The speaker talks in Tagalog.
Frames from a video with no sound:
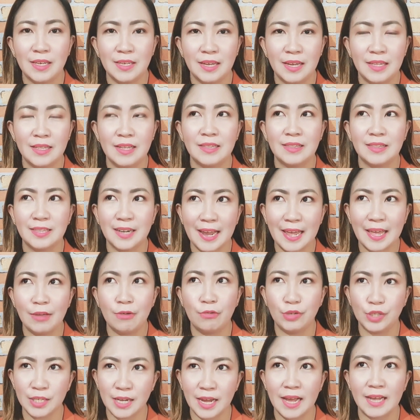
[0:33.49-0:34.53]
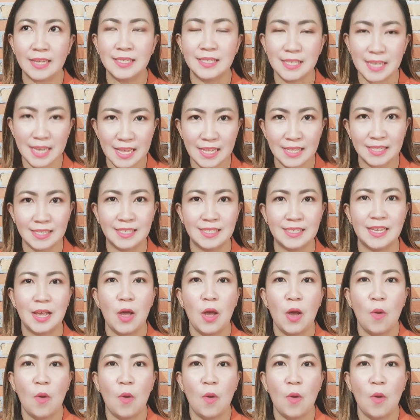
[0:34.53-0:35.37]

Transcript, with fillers: niya na try ko siya since